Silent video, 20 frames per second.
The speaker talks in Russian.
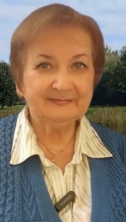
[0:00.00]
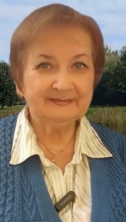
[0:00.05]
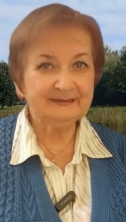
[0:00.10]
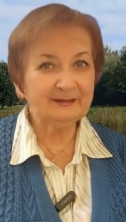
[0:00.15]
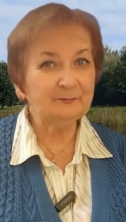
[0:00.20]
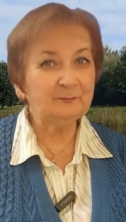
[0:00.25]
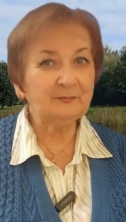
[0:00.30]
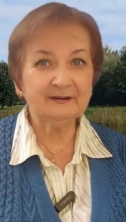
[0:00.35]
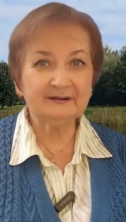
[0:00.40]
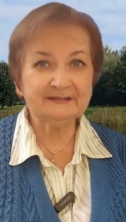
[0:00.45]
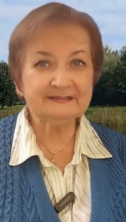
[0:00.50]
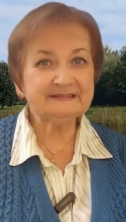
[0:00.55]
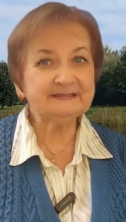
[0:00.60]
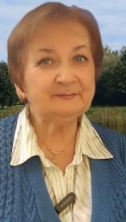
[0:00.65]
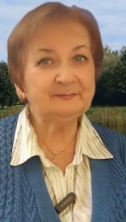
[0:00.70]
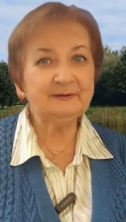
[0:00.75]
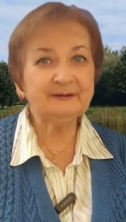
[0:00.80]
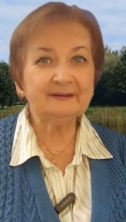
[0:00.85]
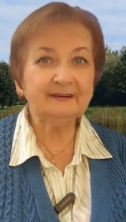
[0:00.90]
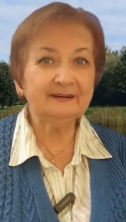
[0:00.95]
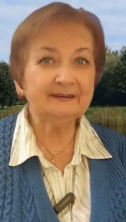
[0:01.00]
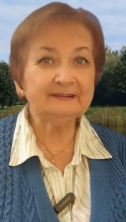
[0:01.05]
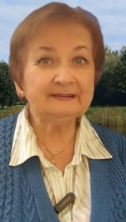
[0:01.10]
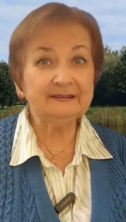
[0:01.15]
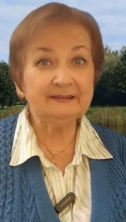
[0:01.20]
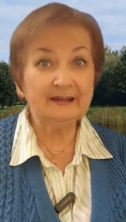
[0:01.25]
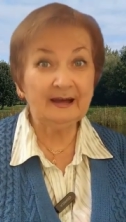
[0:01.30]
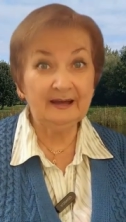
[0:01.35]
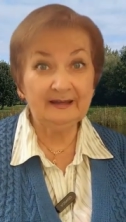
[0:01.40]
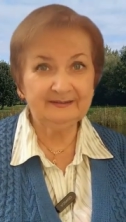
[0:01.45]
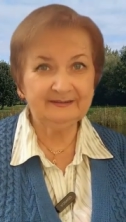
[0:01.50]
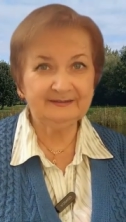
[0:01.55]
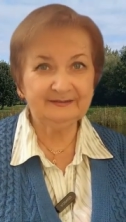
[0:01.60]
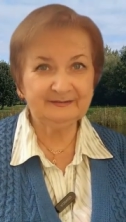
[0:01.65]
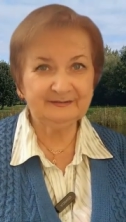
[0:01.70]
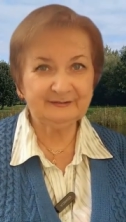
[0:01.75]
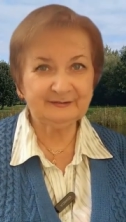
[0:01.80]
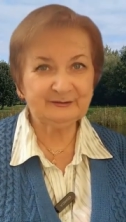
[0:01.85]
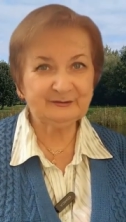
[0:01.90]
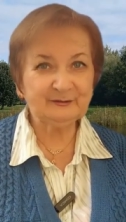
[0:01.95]
Тамара собирает
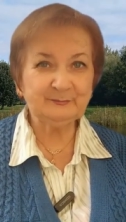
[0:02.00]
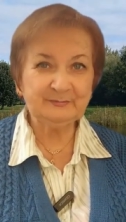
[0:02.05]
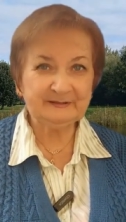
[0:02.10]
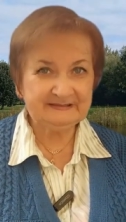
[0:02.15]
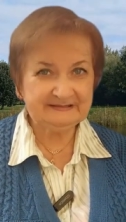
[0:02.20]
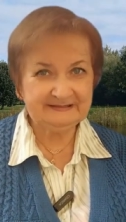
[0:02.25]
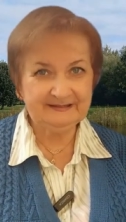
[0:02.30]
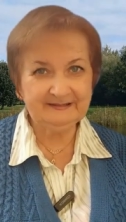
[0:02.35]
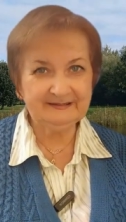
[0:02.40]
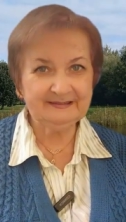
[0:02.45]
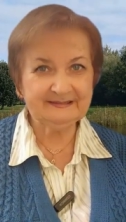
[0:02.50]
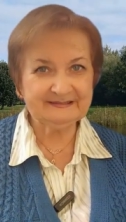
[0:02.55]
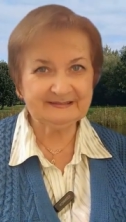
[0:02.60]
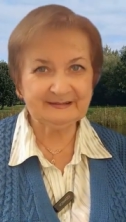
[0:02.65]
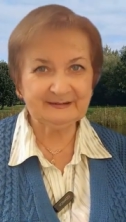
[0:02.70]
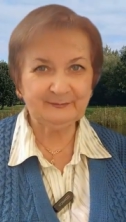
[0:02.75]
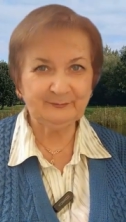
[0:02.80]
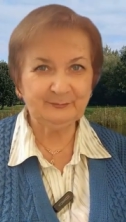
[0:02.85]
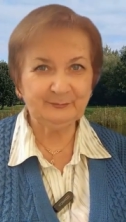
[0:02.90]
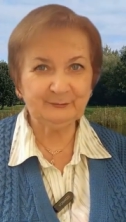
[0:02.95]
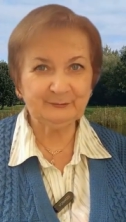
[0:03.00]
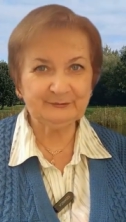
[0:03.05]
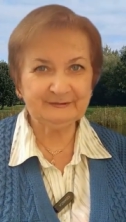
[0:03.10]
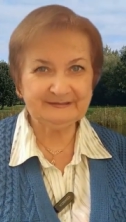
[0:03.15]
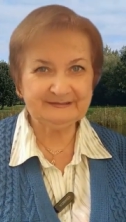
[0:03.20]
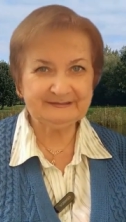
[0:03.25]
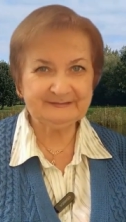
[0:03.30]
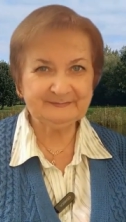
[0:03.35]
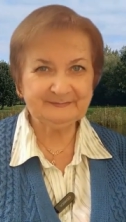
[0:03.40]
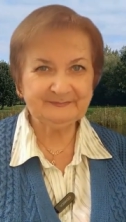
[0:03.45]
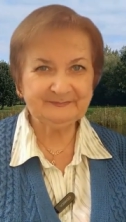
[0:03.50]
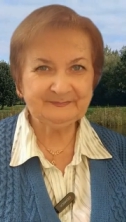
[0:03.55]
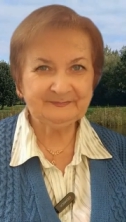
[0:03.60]
лайки, чтобы деньги заработать.